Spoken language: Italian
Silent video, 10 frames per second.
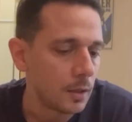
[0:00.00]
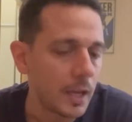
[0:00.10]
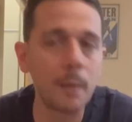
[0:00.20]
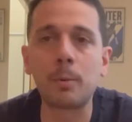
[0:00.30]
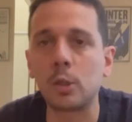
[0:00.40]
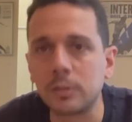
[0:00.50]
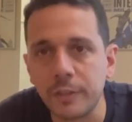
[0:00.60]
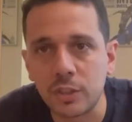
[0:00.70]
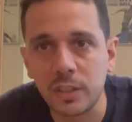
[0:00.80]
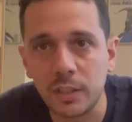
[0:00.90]
E
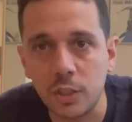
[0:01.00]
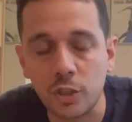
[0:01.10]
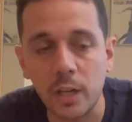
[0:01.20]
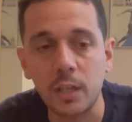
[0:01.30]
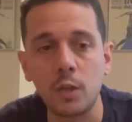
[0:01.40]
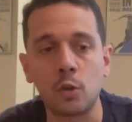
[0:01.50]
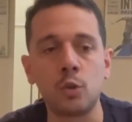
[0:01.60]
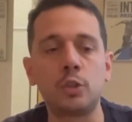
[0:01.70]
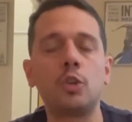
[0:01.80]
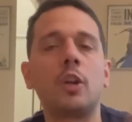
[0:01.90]
Brozovic ti dice, io
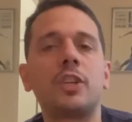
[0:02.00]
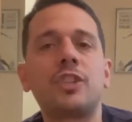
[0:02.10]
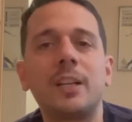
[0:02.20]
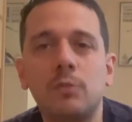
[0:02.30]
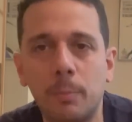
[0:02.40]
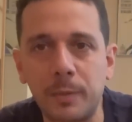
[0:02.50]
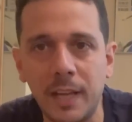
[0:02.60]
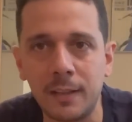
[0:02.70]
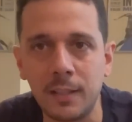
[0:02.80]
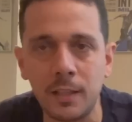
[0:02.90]
non ti ho lasciato a
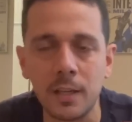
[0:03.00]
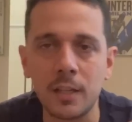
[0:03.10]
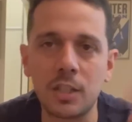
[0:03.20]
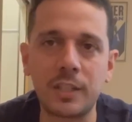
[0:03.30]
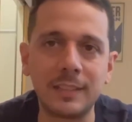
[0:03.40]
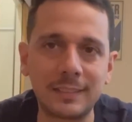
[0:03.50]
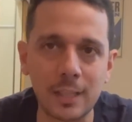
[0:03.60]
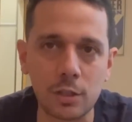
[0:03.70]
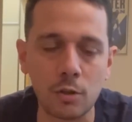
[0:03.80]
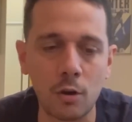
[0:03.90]
piedi, senza
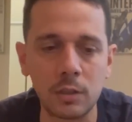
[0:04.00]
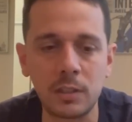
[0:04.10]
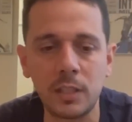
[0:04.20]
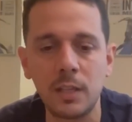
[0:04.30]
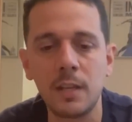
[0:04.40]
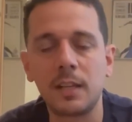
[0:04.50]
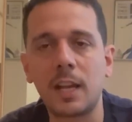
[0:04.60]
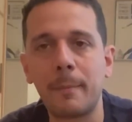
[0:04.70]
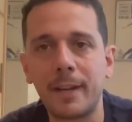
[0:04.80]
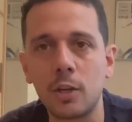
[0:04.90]
soldi,
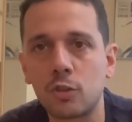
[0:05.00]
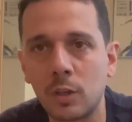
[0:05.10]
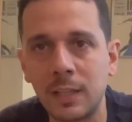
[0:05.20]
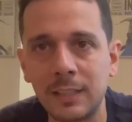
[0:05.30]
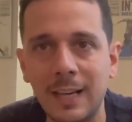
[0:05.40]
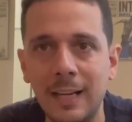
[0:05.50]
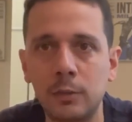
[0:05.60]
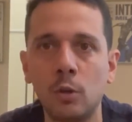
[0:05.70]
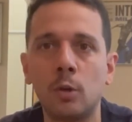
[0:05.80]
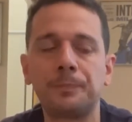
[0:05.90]
che me ne sono
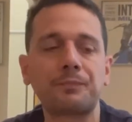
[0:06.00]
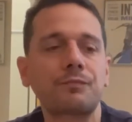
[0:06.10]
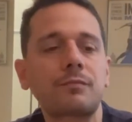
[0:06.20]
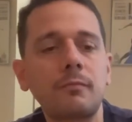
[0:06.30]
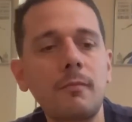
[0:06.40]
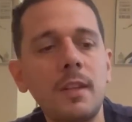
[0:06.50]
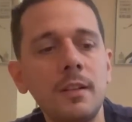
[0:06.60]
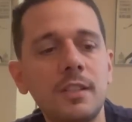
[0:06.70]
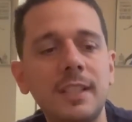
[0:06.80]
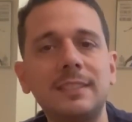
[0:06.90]
andato,
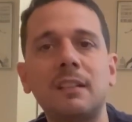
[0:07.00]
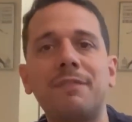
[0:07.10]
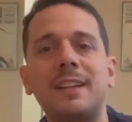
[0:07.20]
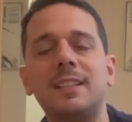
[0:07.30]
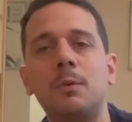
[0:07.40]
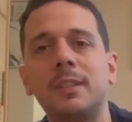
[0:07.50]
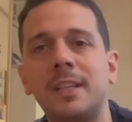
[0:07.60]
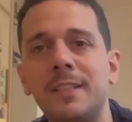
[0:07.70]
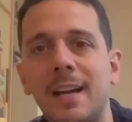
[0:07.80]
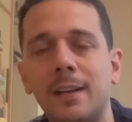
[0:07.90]
senza farti
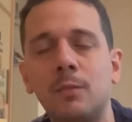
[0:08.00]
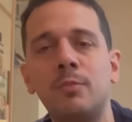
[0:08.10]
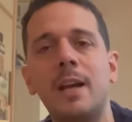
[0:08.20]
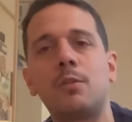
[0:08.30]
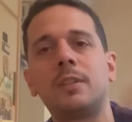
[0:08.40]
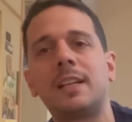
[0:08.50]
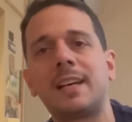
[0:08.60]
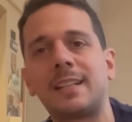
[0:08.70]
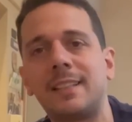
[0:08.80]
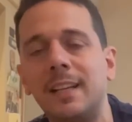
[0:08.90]
guadagnare un euro dal
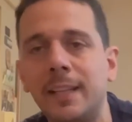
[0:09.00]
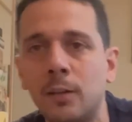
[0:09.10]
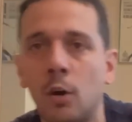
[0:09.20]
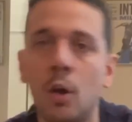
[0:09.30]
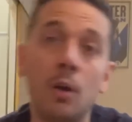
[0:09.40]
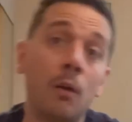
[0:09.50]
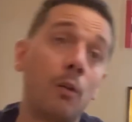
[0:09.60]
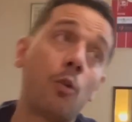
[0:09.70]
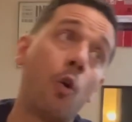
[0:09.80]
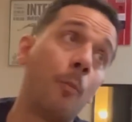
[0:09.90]
cartellino,
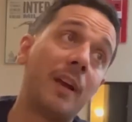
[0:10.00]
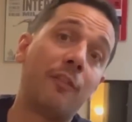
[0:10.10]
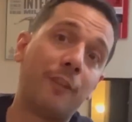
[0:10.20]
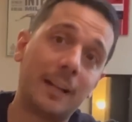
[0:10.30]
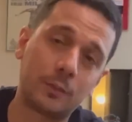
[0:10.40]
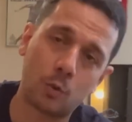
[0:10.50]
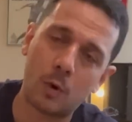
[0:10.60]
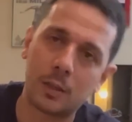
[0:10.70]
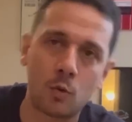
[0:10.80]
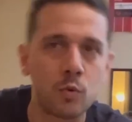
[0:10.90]
come ha fatto
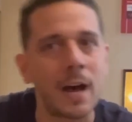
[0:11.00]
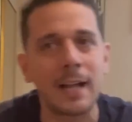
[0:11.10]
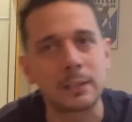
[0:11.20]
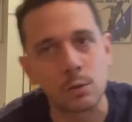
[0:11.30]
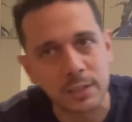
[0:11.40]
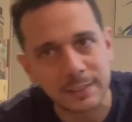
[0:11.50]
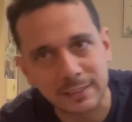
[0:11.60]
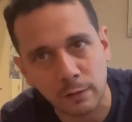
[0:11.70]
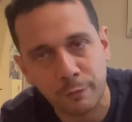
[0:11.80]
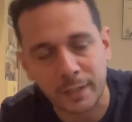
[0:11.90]
qualcun altro
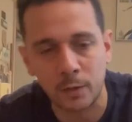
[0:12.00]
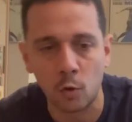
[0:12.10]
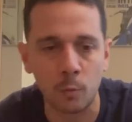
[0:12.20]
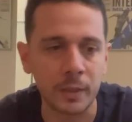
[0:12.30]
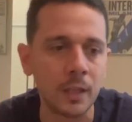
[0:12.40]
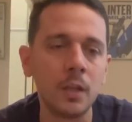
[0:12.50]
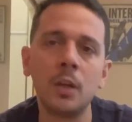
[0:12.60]
senza fare nomi.